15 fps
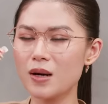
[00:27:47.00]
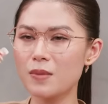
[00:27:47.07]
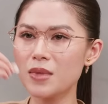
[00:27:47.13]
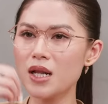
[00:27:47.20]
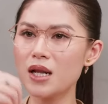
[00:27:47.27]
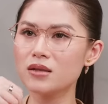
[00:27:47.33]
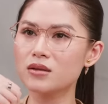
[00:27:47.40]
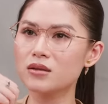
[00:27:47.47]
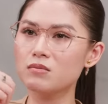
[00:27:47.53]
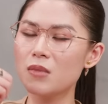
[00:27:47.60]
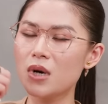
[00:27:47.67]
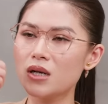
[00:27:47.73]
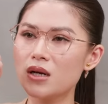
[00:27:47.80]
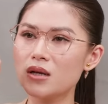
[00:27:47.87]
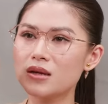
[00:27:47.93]
cảm thấy là
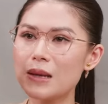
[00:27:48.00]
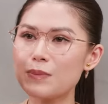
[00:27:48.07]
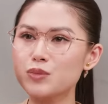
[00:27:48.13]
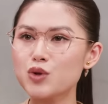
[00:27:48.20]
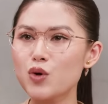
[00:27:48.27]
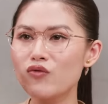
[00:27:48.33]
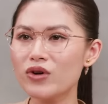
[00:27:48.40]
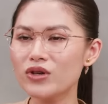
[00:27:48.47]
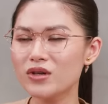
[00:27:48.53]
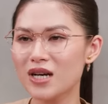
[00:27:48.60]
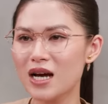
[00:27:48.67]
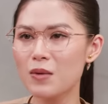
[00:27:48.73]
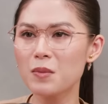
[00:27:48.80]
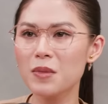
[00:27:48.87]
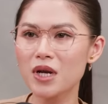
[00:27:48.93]
mình nên tập trung vào những
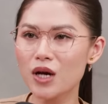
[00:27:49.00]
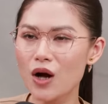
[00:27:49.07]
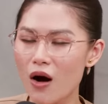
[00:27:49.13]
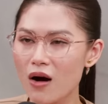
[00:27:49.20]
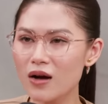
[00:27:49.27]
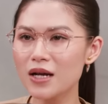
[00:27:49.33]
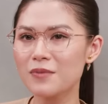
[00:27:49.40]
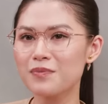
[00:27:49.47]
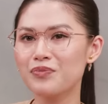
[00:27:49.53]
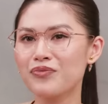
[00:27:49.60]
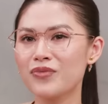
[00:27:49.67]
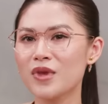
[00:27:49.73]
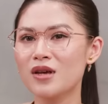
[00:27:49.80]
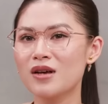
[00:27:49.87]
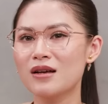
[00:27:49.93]
cái mà mình có nè,
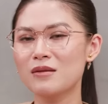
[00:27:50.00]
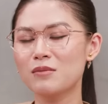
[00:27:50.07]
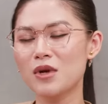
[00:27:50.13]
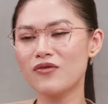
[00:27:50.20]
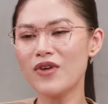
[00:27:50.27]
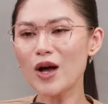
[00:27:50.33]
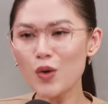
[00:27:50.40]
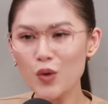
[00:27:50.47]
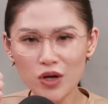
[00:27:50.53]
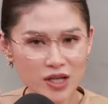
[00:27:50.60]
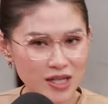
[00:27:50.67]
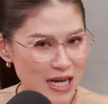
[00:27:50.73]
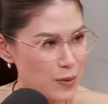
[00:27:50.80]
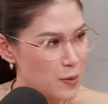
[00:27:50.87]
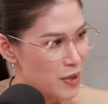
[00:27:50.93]
mình phát huy
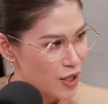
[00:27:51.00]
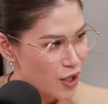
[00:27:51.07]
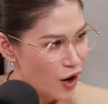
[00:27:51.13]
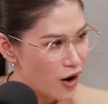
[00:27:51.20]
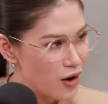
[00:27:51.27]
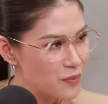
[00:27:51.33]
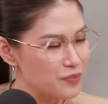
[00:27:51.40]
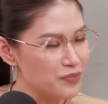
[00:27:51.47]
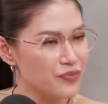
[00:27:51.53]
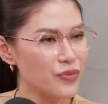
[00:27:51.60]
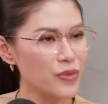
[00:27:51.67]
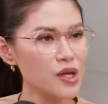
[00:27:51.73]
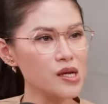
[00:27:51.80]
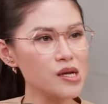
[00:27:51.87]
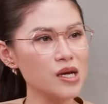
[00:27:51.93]
những cái mà mình có,
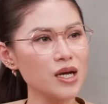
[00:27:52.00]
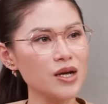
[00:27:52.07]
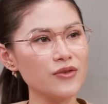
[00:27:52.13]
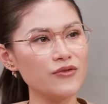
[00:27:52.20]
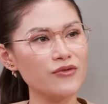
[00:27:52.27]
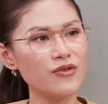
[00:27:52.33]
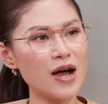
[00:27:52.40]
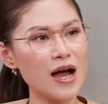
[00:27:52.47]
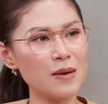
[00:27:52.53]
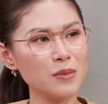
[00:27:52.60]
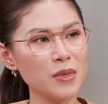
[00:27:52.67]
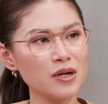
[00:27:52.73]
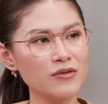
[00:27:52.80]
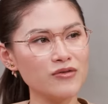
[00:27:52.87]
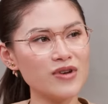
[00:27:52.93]
và
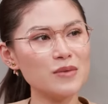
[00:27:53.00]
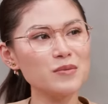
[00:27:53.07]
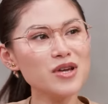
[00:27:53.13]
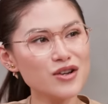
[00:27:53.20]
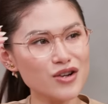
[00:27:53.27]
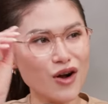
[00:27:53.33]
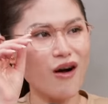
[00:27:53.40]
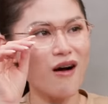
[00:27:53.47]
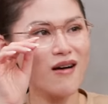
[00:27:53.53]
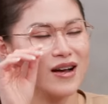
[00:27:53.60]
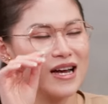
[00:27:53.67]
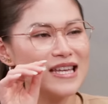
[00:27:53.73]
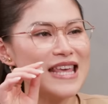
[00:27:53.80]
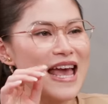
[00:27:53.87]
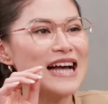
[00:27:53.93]
mình phải biết rõ
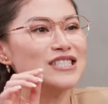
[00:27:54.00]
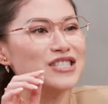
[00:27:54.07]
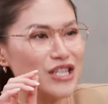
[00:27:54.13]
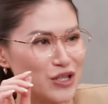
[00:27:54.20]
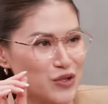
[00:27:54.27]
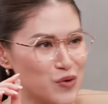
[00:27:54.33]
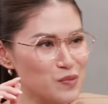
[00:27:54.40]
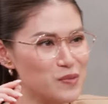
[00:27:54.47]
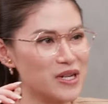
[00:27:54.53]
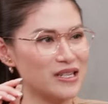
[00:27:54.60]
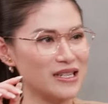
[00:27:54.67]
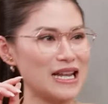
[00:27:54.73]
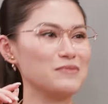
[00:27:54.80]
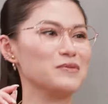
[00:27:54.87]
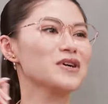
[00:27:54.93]
cái giá trị của
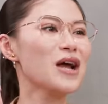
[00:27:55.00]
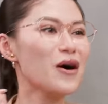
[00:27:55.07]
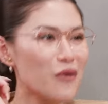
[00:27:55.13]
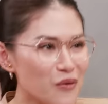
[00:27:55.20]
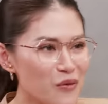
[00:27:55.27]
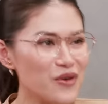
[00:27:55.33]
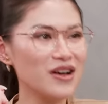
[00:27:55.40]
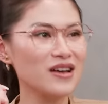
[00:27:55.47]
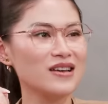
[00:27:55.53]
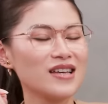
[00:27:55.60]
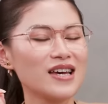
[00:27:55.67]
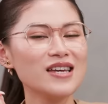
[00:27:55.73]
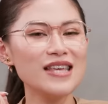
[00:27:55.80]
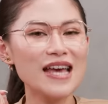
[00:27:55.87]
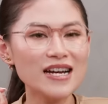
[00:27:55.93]
mình nằm ở đâu,
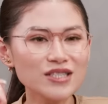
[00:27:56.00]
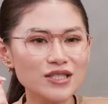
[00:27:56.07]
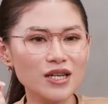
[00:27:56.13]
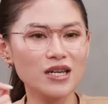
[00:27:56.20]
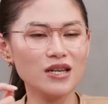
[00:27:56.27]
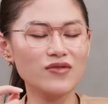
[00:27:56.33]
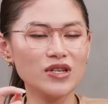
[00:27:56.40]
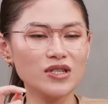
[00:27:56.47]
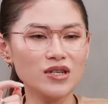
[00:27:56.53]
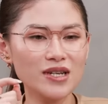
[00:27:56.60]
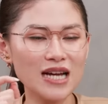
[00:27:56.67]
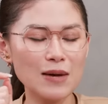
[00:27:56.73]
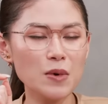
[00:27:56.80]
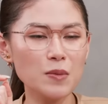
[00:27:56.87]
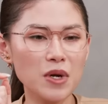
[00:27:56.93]
cái giá trị và những
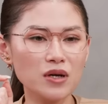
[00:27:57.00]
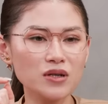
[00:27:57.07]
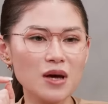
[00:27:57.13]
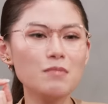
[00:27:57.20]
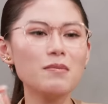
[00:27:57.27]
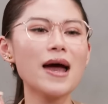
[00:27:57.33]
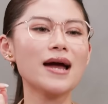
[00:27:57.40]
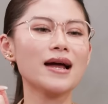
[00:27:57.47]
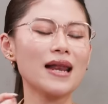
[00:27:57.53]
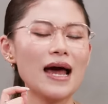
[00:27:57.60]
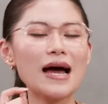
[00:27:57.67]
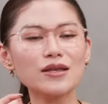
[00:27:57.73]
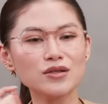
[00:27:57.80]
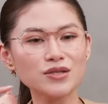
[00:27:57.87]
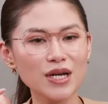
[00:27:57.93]
cái mà mình có thể mang
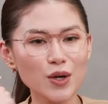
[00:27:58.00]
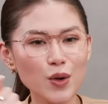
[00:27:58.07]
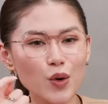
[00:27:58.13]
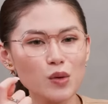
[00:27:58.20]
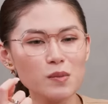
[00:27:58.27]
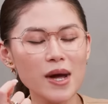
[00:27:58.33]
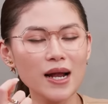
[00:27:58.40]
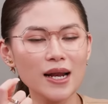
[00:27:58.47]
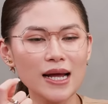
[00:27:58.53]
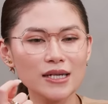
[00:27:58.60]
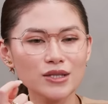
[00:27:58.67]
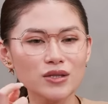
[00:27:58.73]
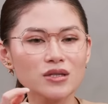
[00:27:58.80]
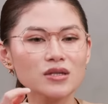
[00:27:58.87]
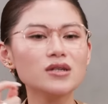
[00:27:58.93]
lại cho xã hội, mang lại
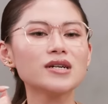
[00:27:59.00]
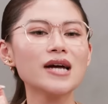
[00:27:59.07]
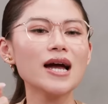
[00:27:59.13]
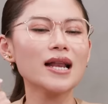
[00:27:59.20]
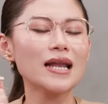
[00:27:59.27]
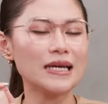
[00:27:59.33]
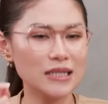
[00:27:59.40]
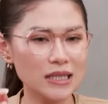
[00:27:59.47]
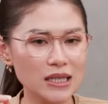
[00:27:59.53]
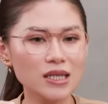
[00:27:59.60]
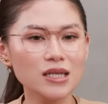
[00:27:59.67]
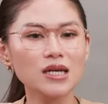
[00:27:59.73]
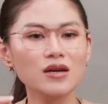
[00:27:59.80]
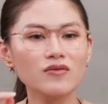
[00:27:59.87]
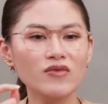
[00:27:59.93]
cho những người khác là gì,
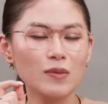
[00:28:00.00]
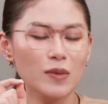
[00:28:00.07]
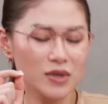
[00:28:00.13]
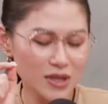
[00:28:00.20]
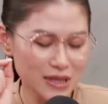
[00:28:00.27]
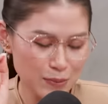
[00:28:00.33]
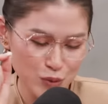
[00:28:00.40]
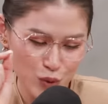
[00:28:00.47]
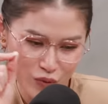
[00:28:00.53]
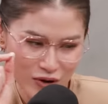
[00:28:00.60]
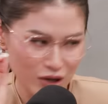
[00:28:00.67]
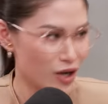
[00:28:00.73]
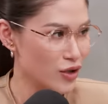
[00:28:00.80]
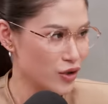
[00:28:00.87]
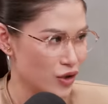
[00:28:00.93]
và mình chỉ tập trung
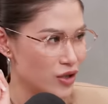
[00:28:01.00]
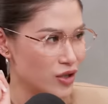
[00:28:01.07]
vào nó thôi.